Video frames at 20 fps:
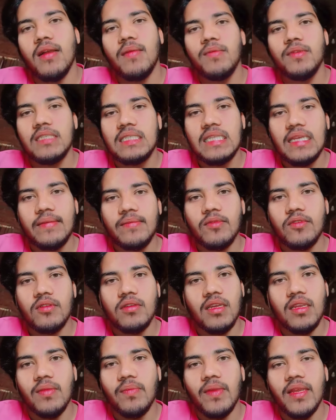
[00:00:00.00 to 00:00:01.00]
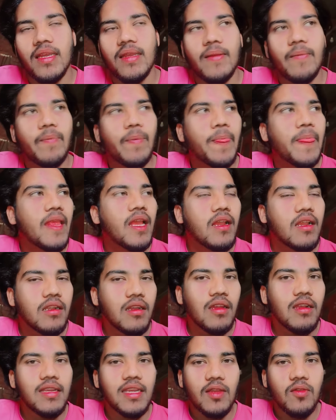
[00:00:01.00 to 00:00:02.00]
अब इस टाइम तो घर ही पे हैं
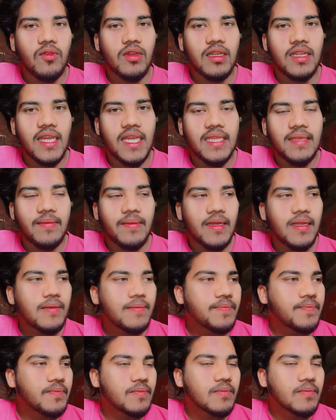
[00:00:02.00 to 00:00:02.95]
कल गेहूँ कटाया था मेरा